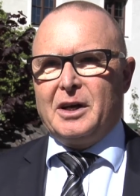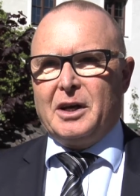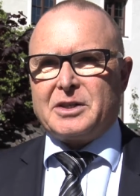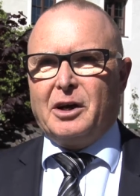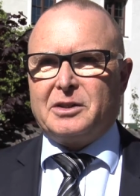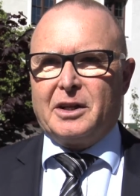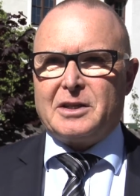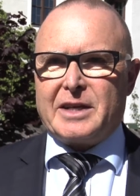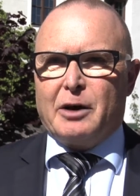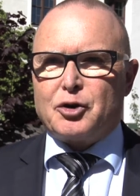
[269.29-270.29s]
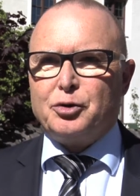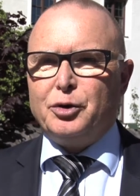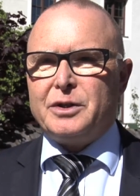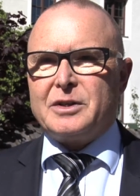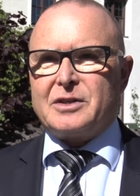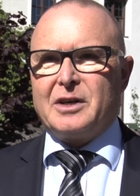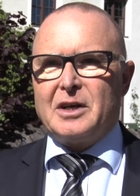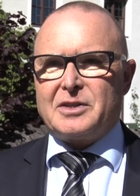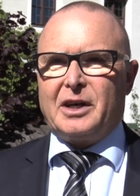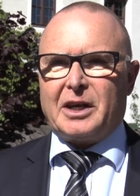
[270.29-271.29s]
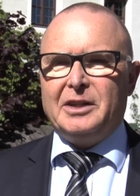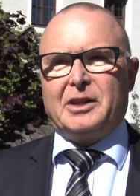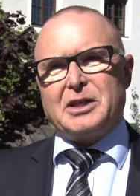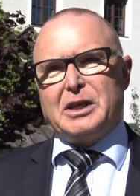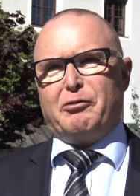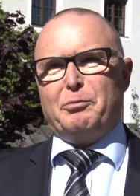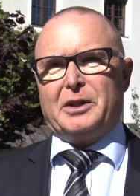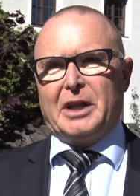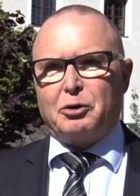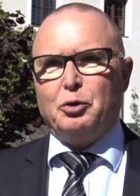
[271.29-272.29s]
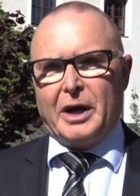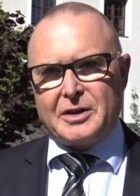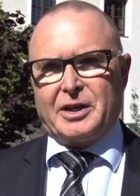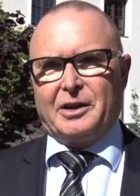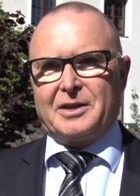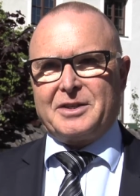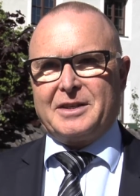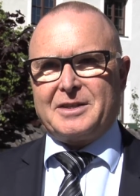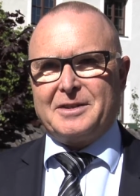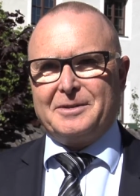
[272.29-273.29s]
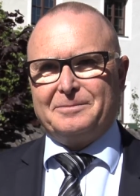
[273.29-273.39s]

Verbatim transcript: ins Alter des Ausschulens sich intensiv mit Natur auseinandersetzen.